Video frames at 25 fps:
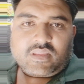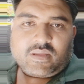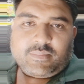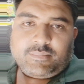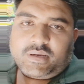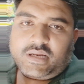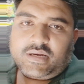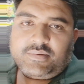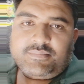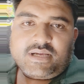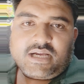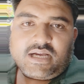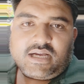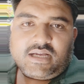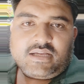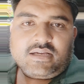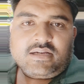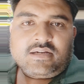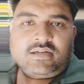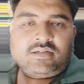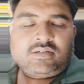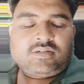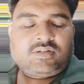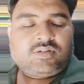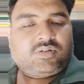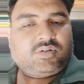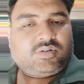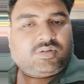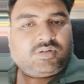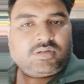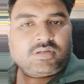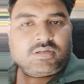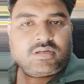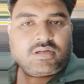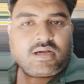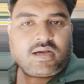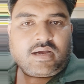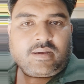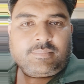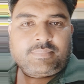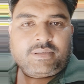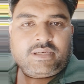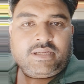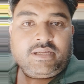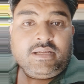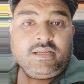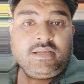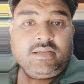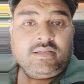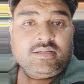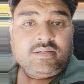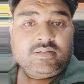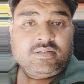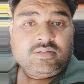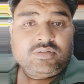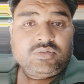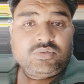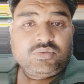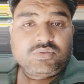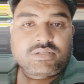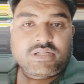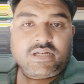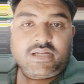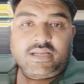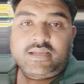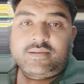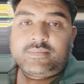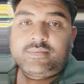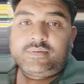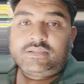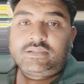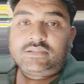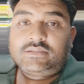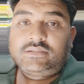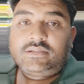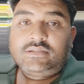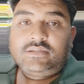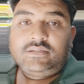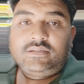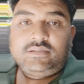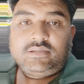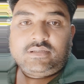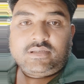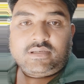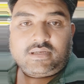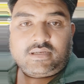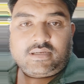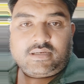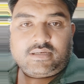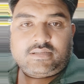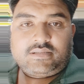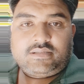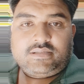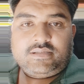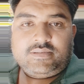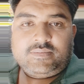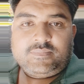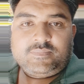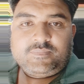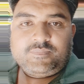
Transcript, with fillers: मन में आया और आपने दूसरे की मदद कर दी